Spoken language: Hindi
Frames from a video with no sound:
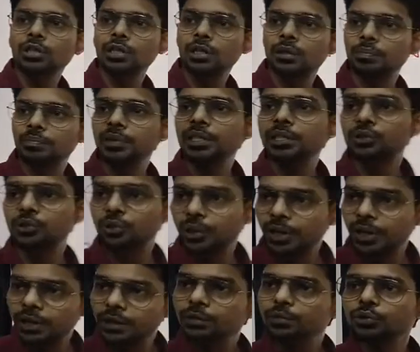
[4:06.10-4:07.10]
वाटर भी जो
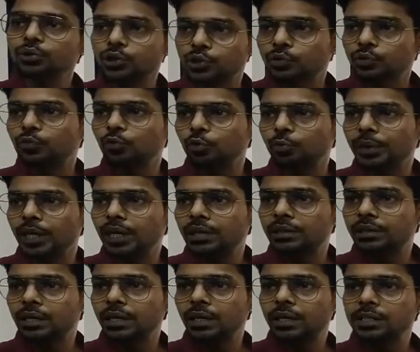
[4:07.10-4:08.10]
है उस वो भी
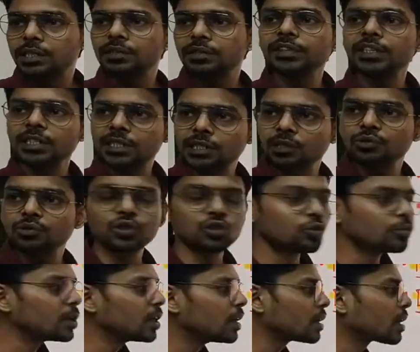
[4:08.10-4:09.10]
एक तरीके से वेस्ट है
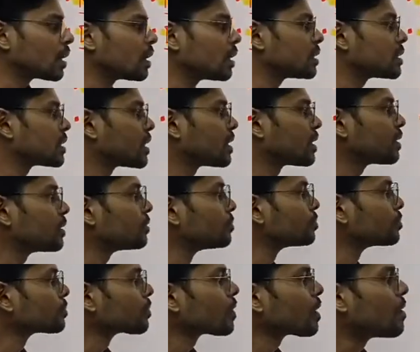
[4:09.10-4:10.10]
उसको भी निकाला जाएगा
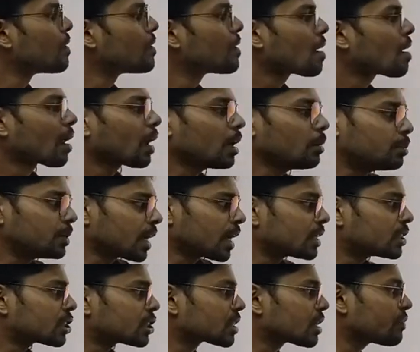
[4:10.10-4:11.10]
अब
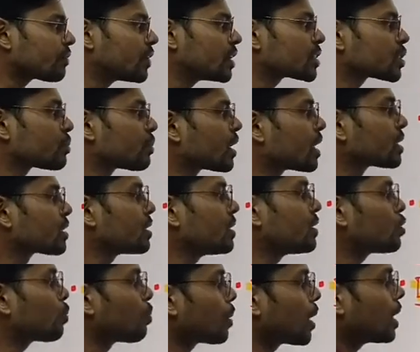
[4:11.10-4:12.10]
डाइजेस्टिव वेस्ट में आते
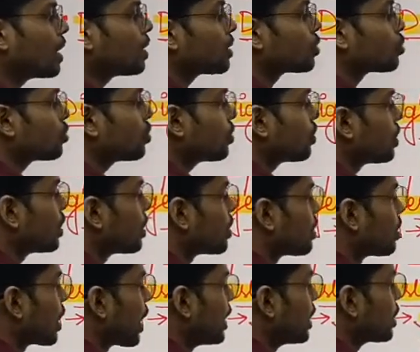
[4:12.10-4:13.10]
हैं तो पहला तो
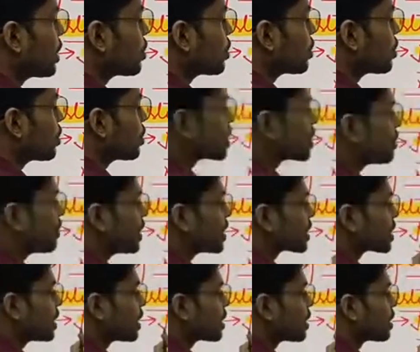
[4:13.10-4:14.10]
नाइट्रोजिनस
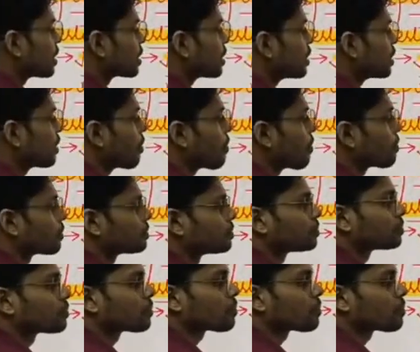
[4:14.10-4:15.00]
वेस्ट निकलते हैं